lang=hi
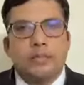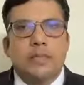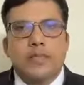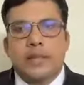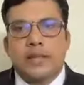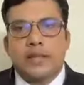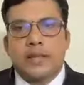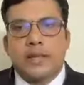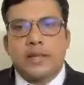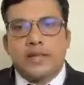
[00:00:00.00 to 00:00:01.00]
बचाया
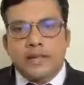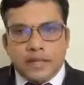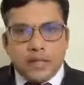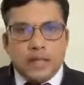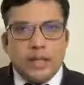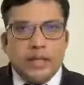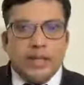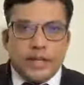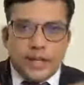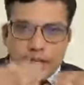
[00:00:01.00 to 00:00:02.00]
जाए जिससे कि
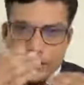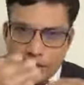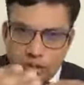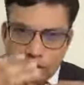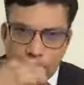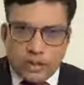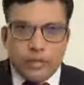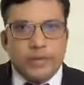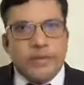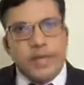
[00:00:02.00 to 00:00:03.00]
रेडिएशन के दौरान
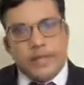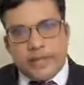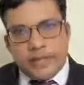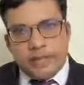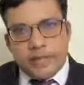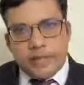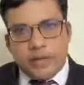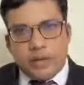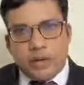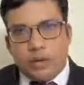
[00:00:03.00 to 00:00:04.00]
होने वाले साइड
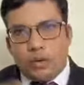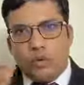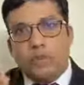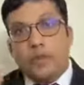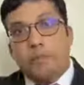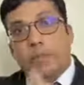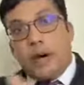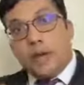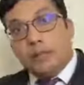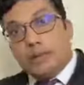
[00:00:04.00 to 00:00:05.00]
इफेक्ट्स और उसके
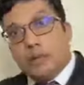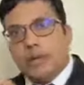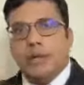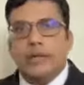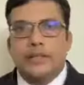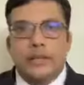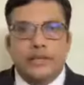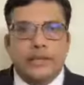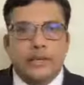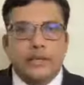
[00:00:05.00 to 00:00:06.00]
बाद में होने वाले
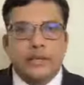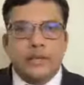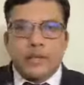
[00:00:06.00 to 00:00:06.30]
साइड इफेक्ट्स